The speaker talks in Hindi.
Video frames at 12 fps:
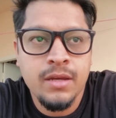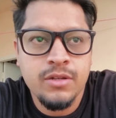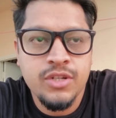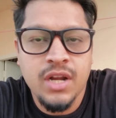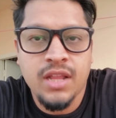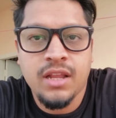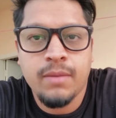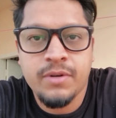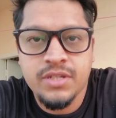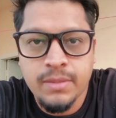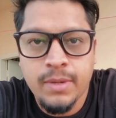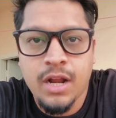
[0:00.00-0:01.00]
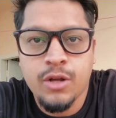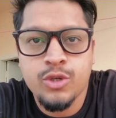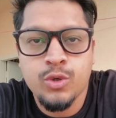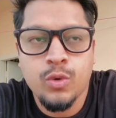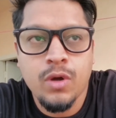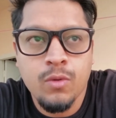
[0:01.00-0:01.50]
इन शाला फिर से बनाना
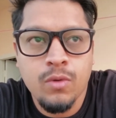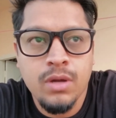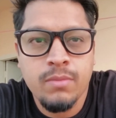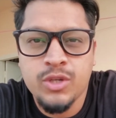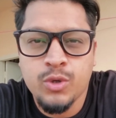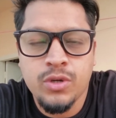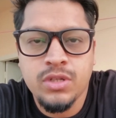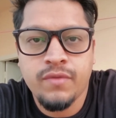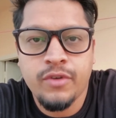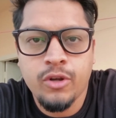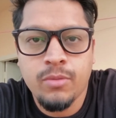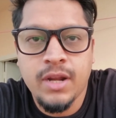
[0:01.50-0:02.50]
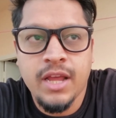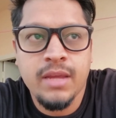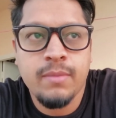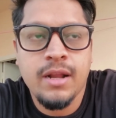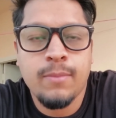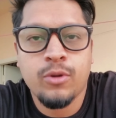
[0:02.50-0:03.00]
शुरू करूँगा भाई छोटी सी वीडियो बनाई है
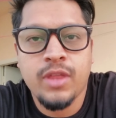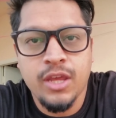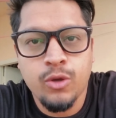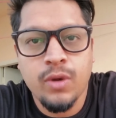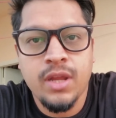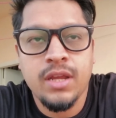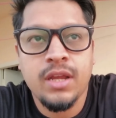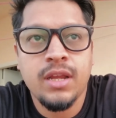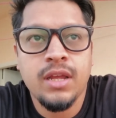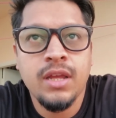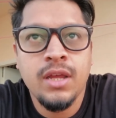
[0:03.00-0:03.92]
मैंने आपको थैंक यू कहने के लिए